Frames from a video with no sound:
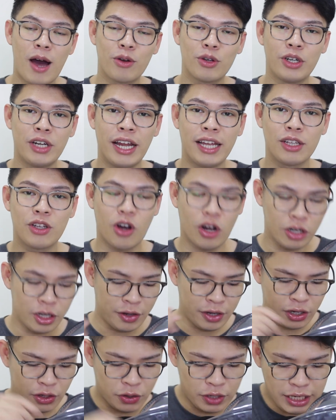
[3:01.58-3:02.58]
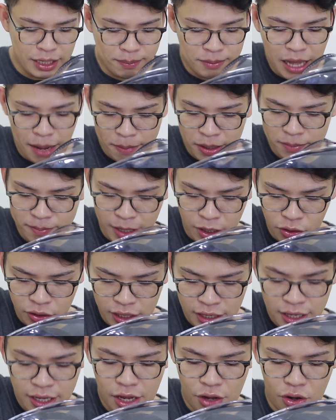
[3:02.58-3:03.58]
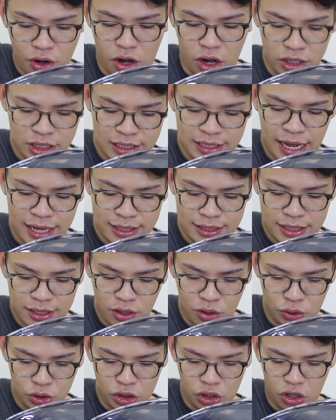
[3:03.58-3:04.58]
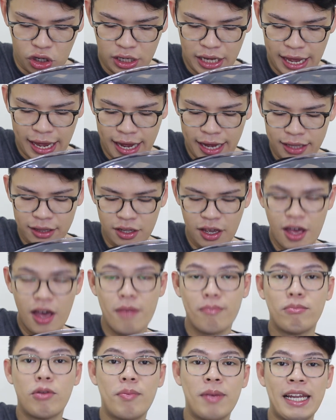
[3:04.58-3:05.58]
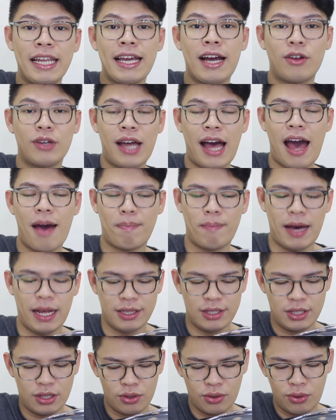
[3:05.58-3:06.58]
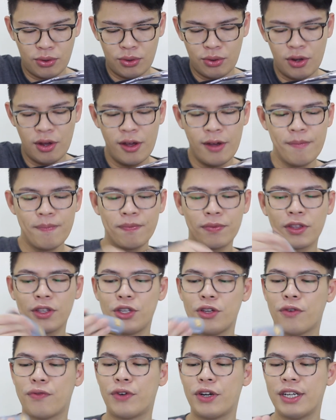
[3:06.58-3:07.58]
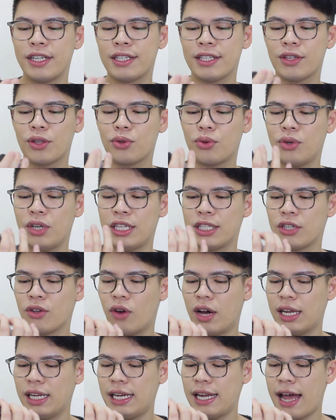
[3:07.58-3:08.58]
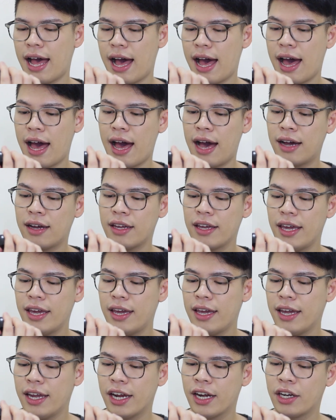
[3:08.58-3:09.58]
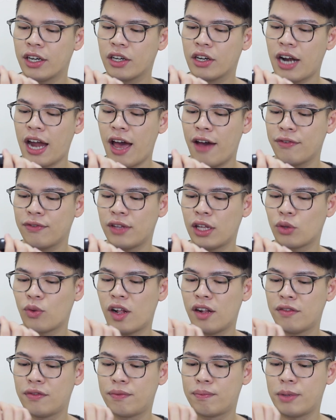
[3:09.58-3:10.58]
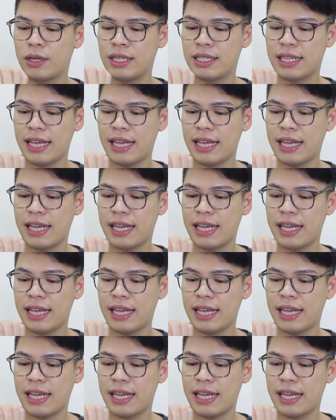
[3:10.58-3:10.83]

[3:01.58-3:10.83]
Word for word: powder and coloring cream, dapat meron din kayong oxidizing lotion and bumili ako ng apat. So, yung first two is yung kanilang Haircraft na 12%